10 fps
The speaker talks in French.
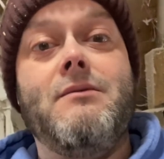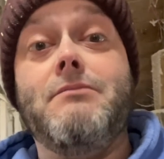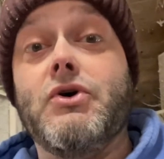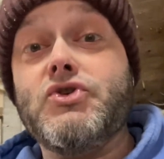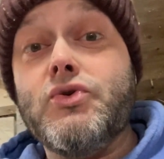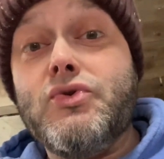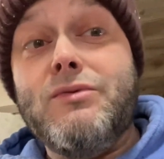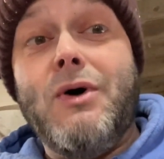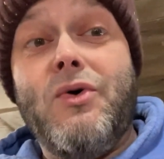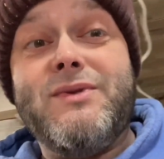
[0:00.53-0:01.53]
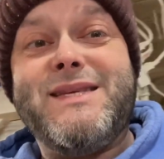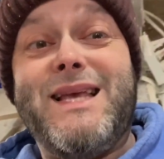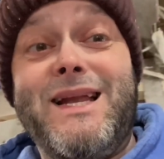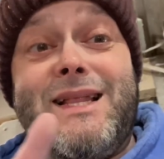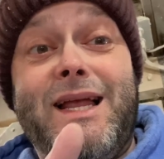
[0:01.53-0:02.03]
Bonjour tout le monde,
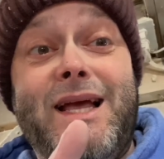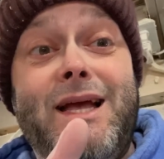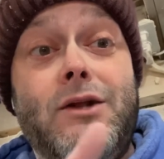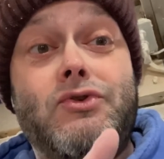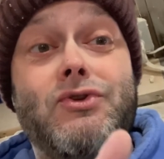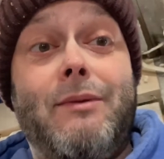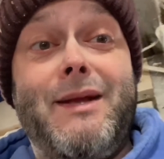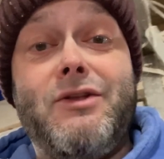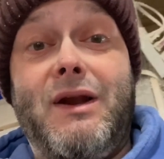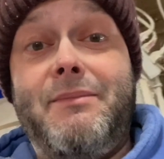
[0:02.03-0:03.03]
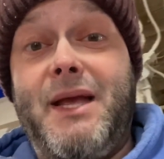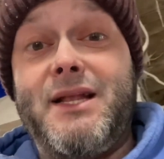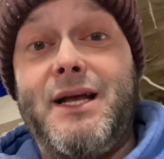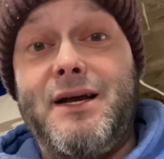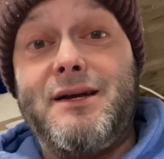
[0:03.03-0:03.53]
c'est Nathanaël du domaine de la pierre
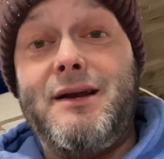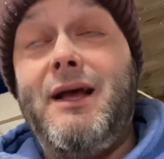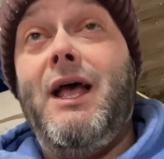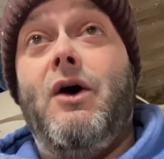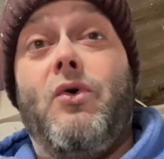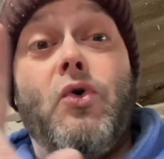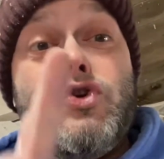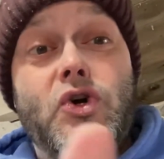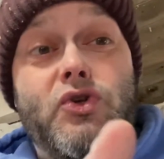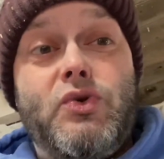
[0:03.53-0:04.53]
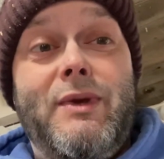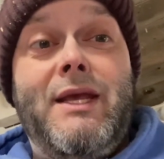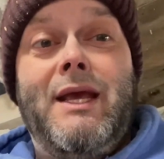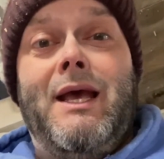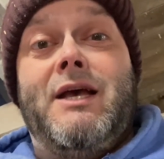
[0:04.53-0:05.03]
d'angle.
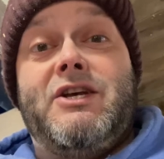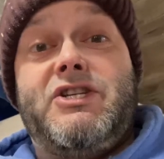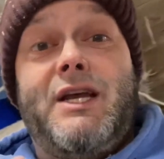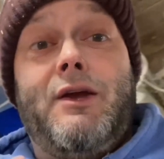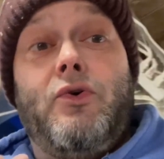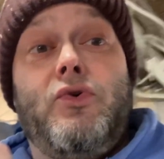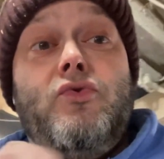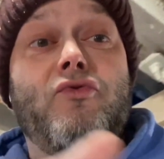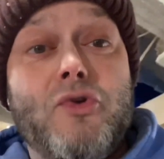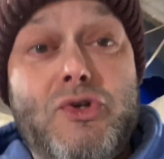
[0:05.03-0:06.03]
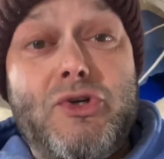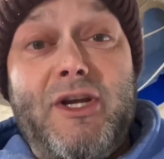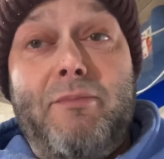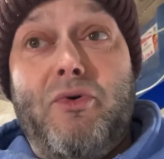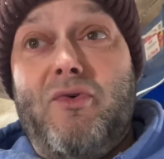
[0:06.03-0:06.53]
Aujourd'hui, j'ai un nouveau
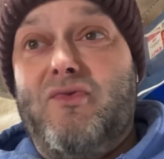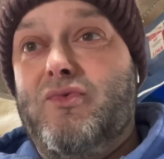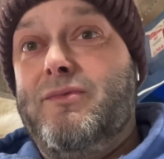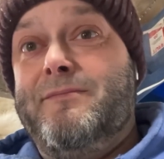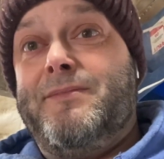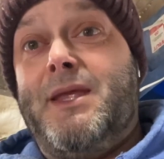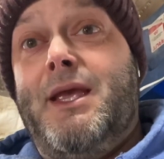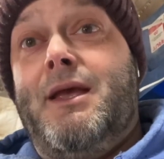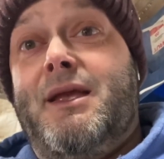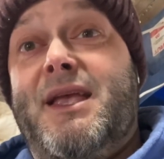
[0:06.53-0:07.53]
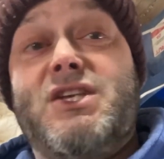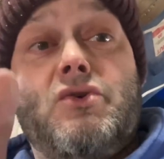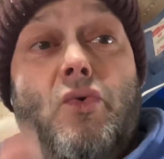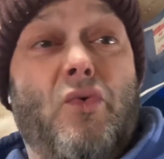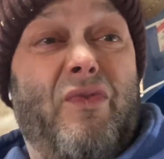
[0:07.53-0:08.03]
sujet pour vous. Qu'est-ce
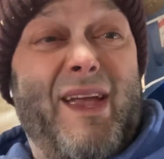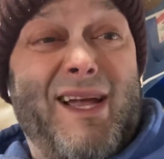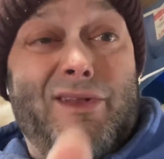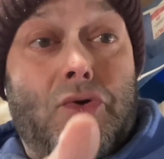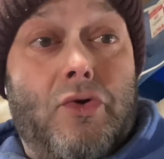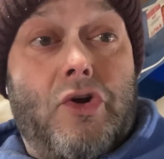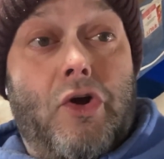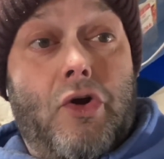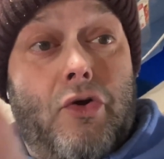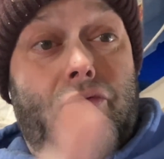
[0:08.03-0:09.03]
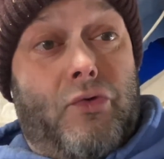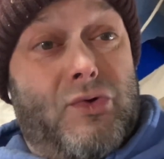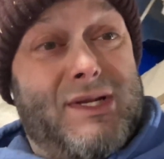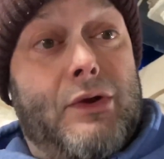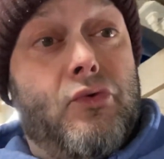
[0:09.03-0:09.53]
qu'on fait quand un coq
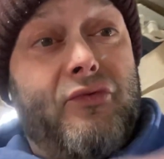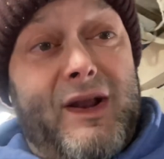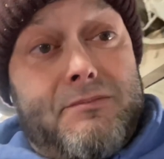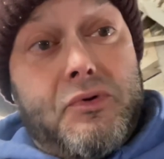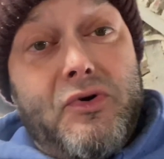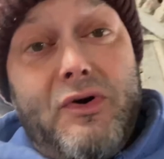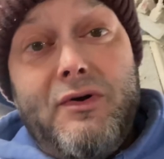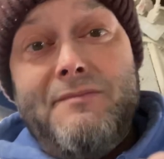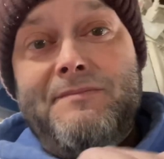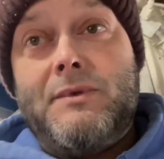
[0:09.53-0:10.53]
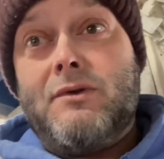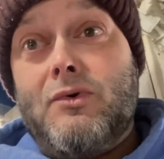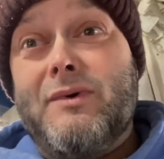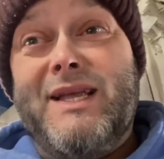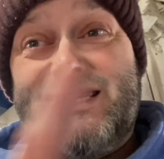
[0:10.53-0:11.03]
refuse les nouvelles poules
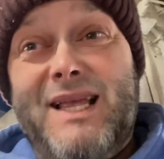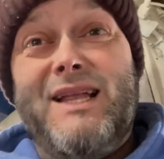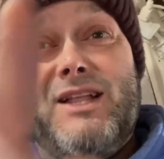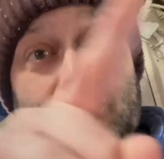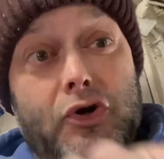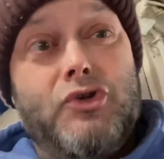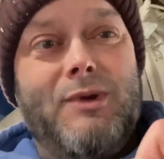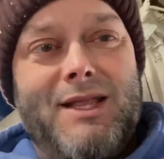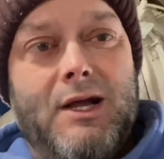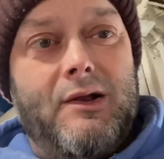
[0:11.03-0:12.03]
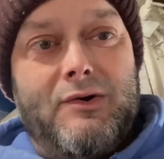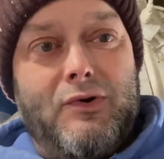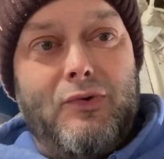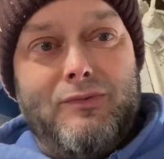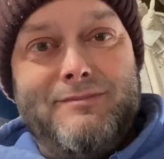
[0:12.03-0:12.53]
qu'on essaie d'introduire dans l'enclos?